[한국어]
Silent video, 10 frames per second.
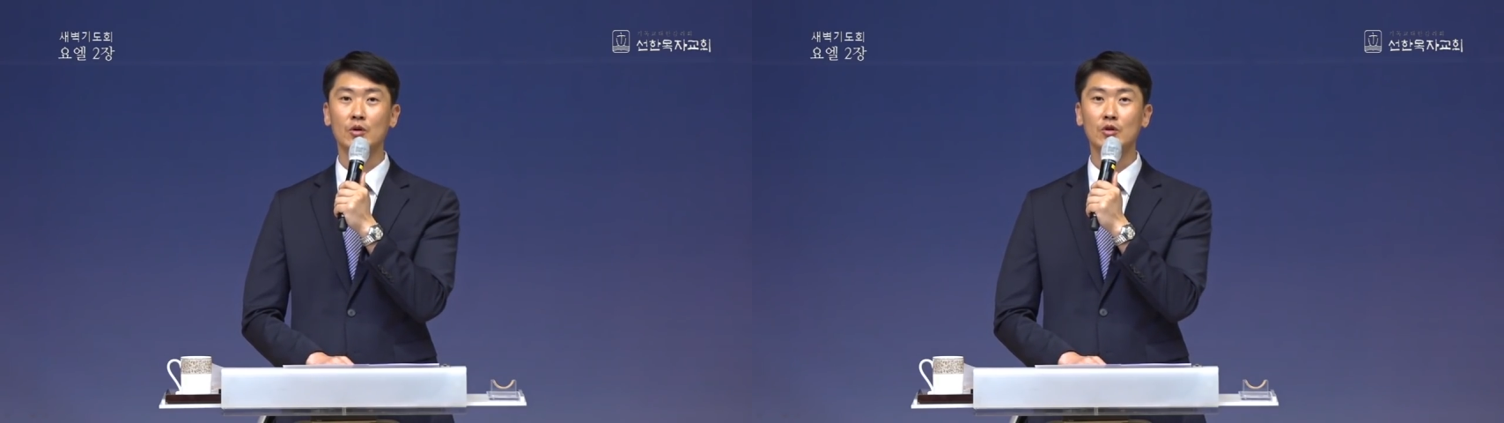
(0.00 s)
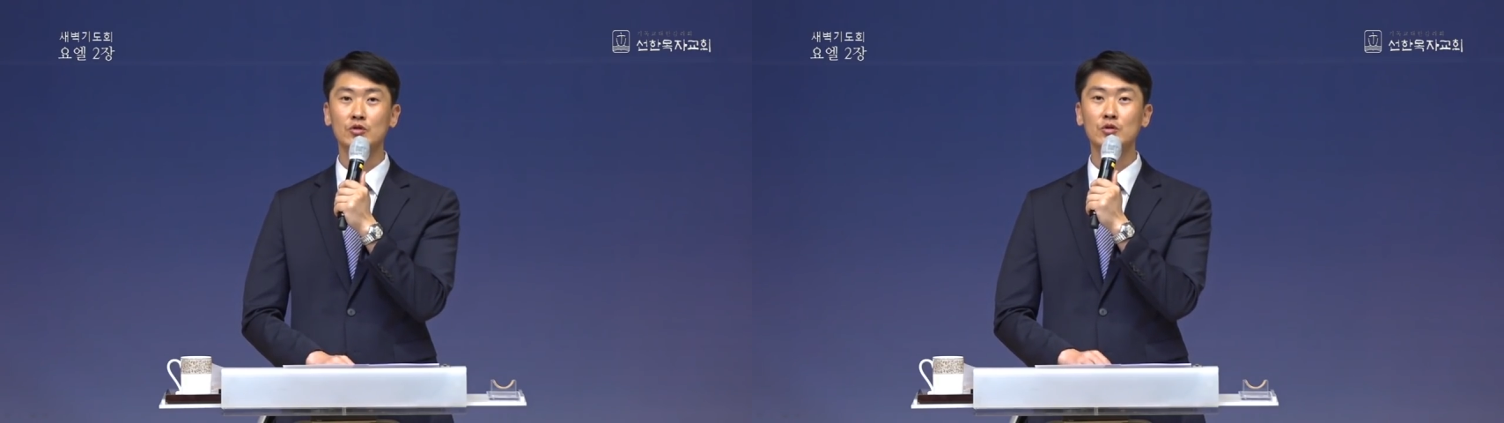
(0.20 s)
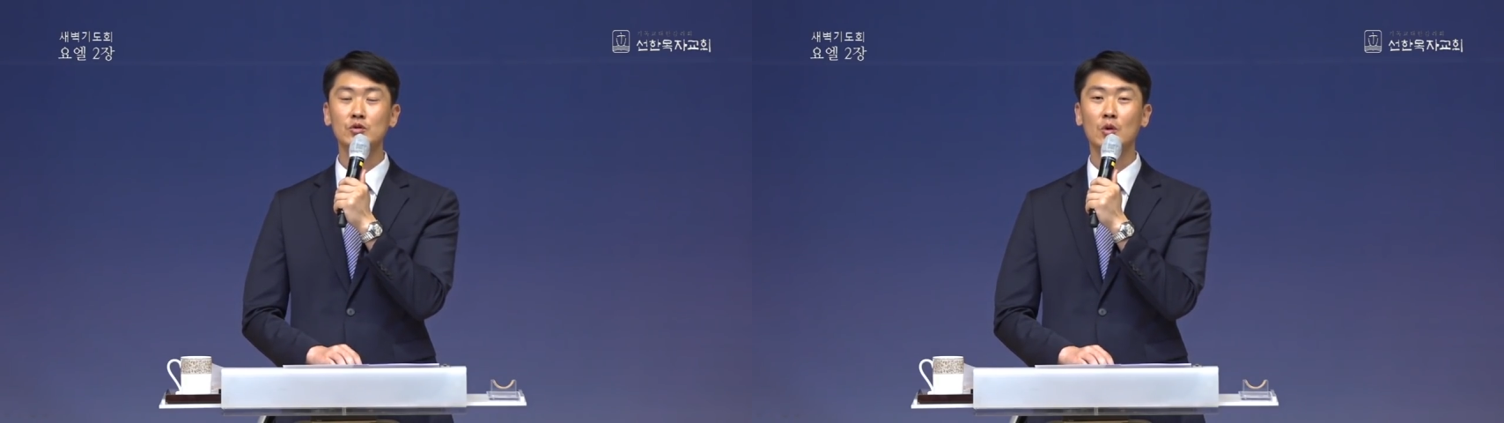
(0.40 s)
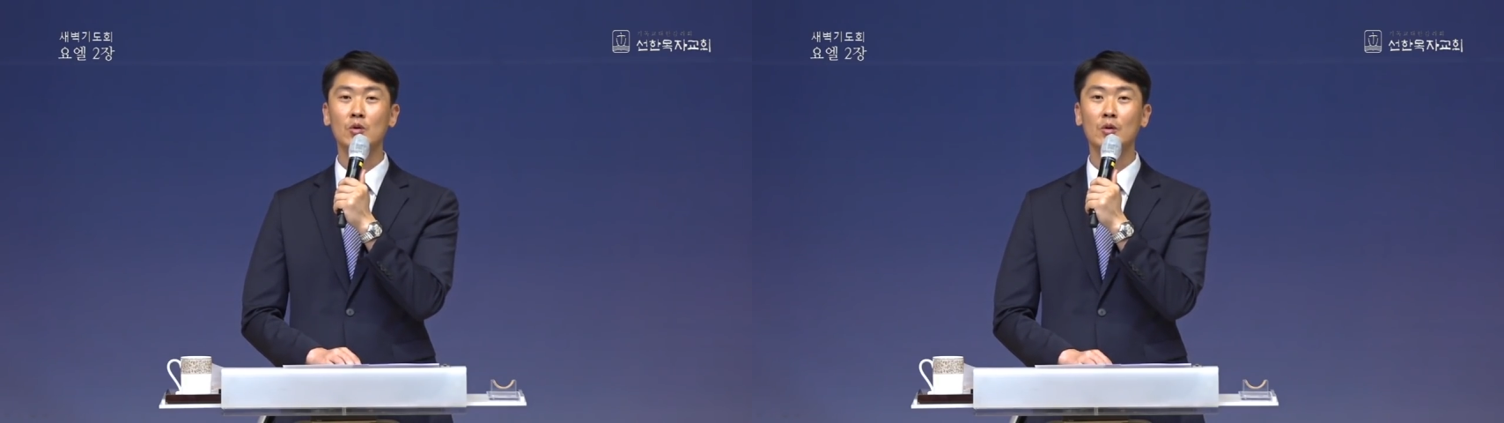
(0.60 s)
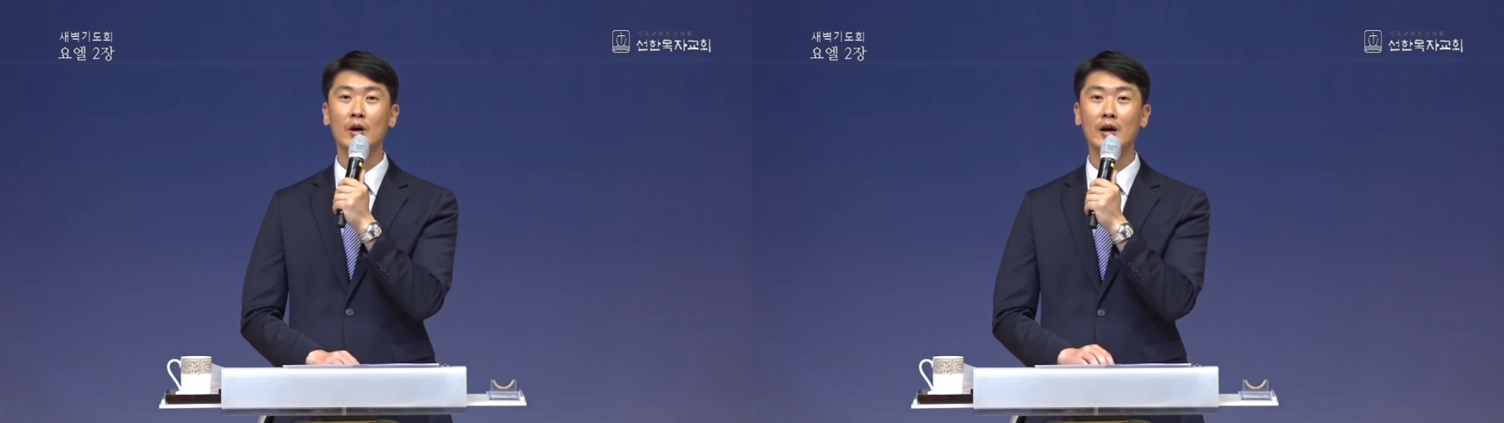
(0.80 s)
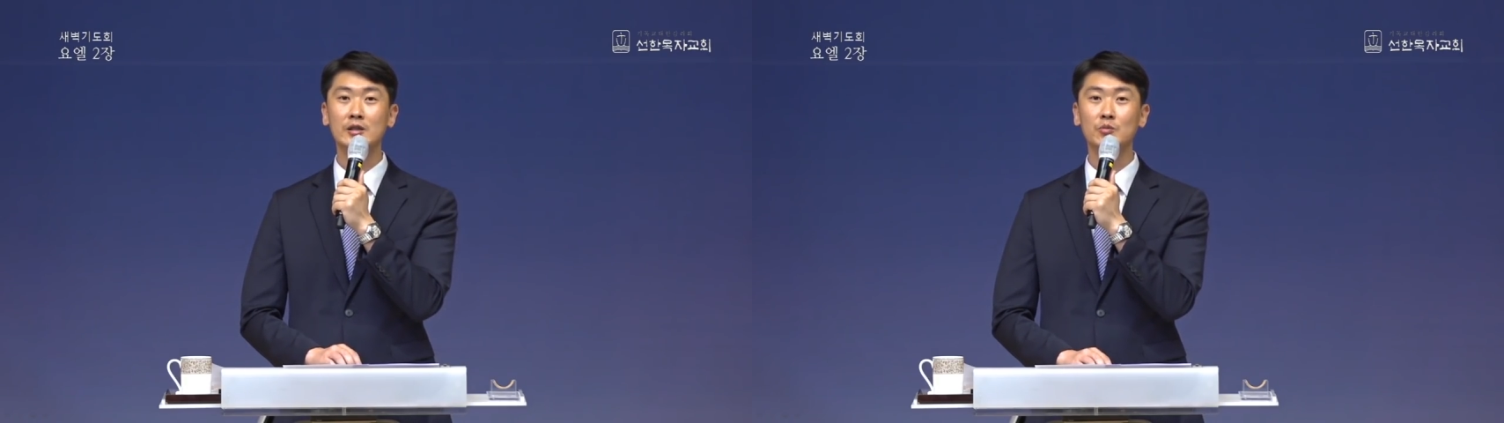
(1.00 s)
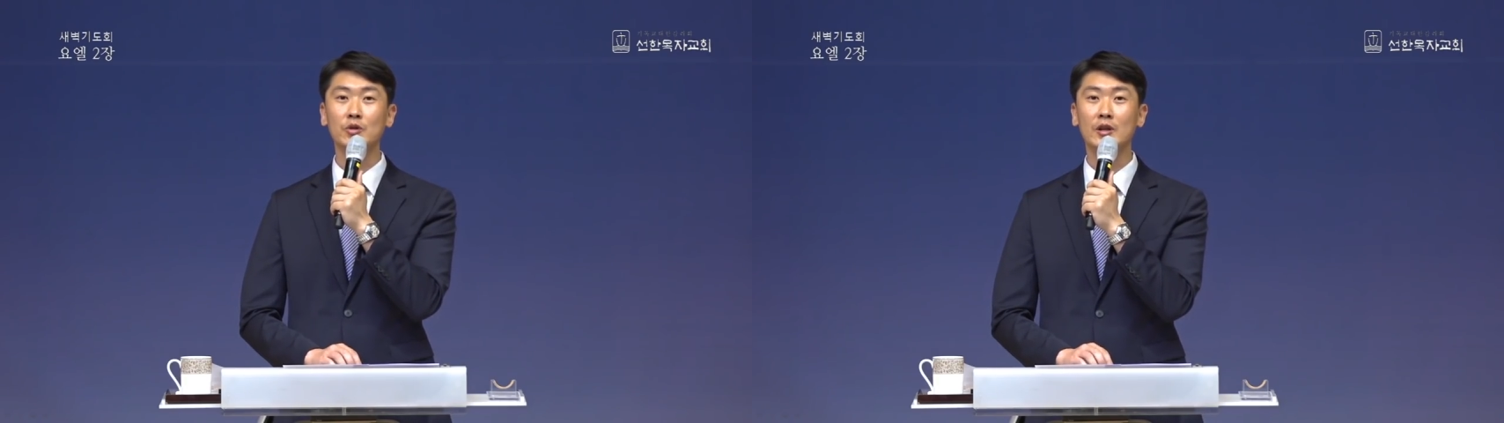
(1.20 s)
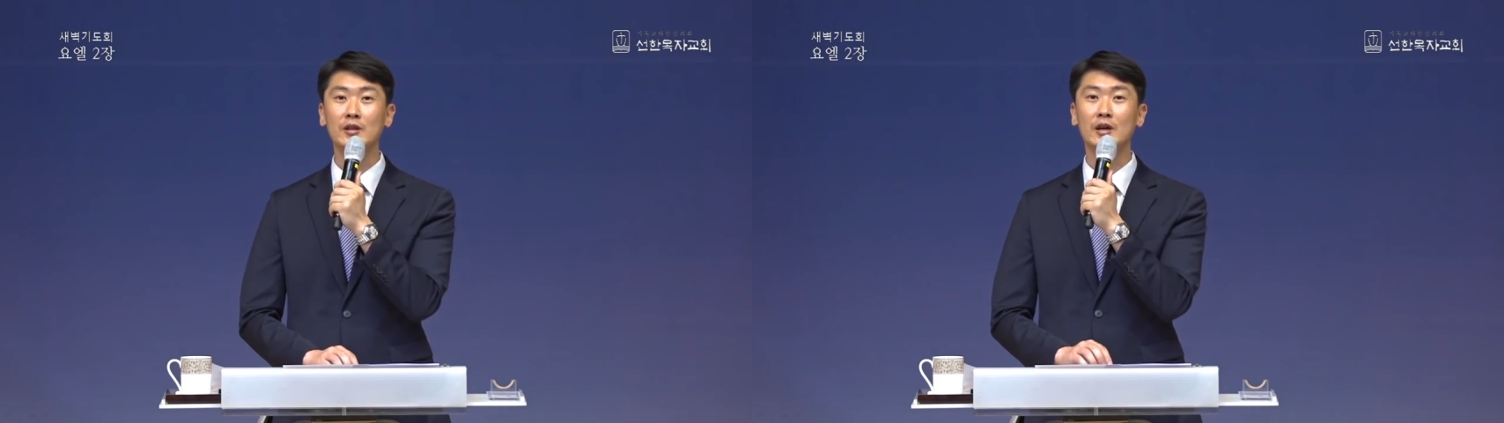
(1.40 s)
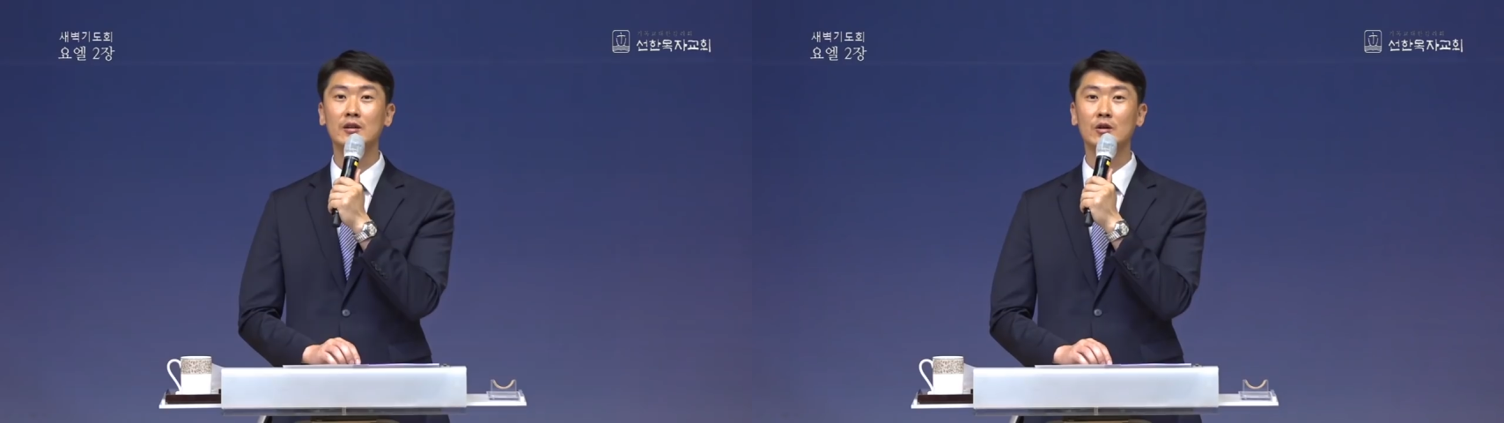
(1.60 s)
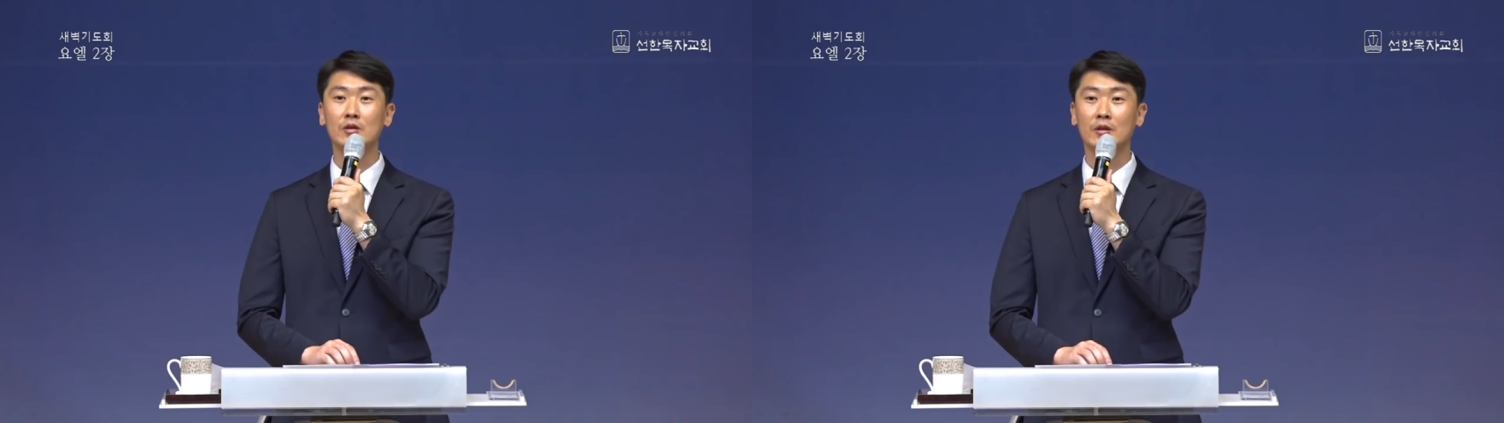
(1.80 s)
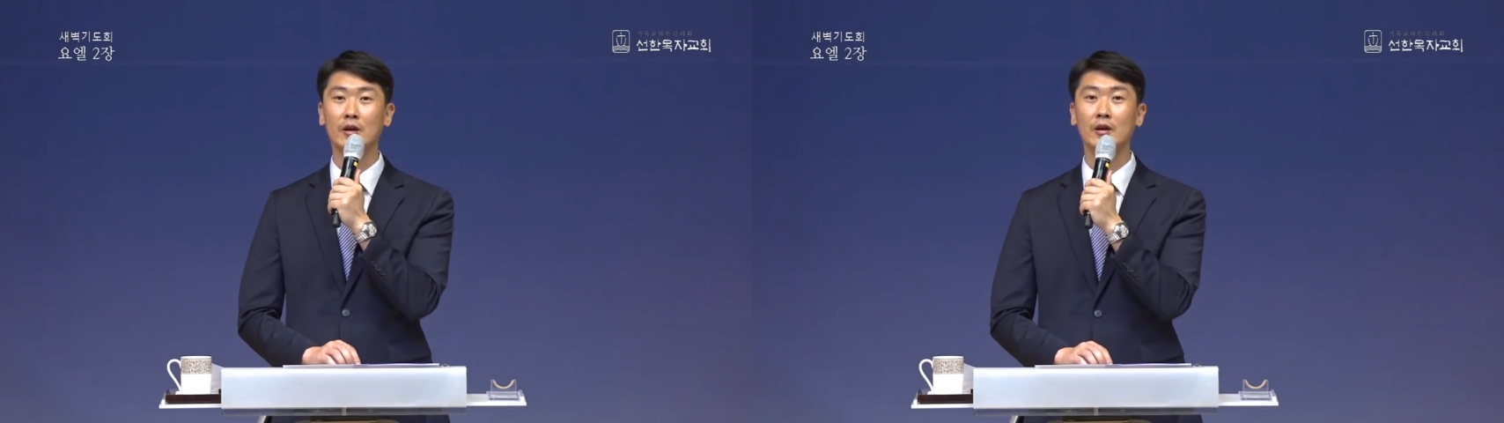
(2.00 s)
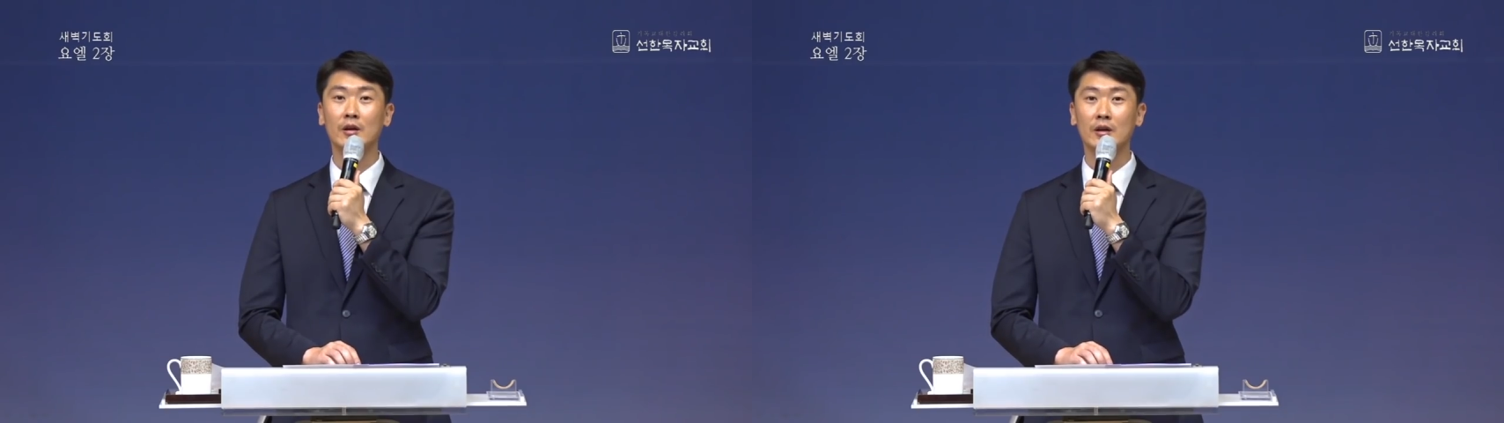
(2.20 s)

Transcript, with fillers: 순종하지 못한다는 것에